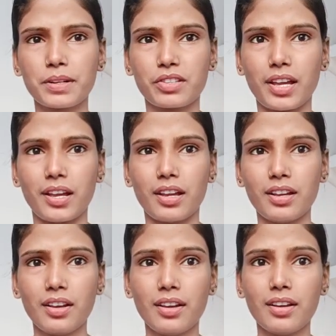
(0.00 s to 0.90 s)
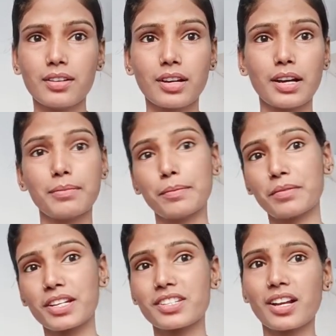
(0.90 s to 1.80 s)
पड़ता है हम
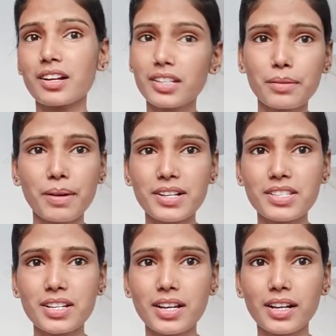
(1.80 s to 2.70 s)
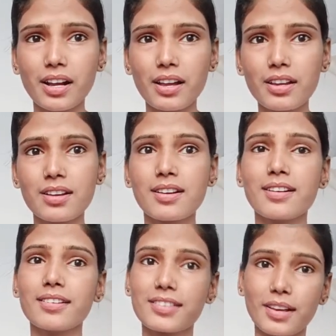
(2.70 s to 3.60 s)
अपने जान की बाजी लगाएं
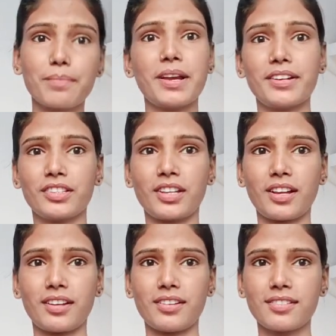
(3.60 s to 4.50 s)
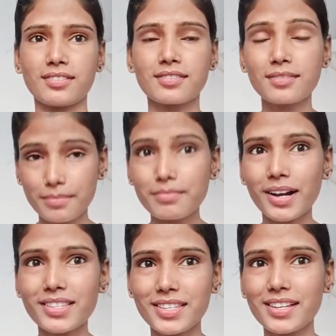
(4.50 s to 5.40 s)
या मेहनत करें
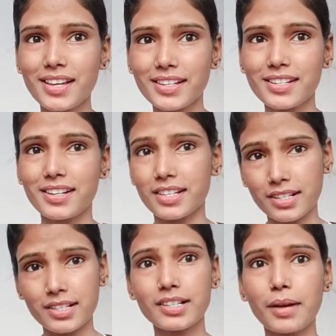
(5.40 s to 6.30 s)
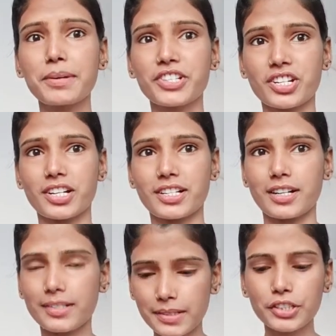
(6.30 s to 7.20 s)
बात सही है कि नहीं कमेंट्स करना
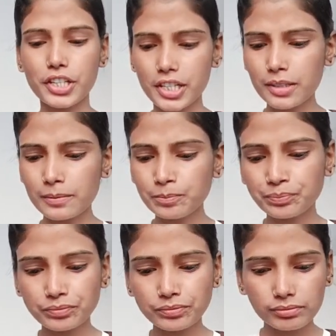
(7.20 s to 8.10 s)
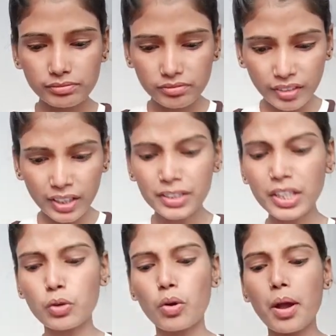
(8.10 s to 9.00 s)
ठीक है देखो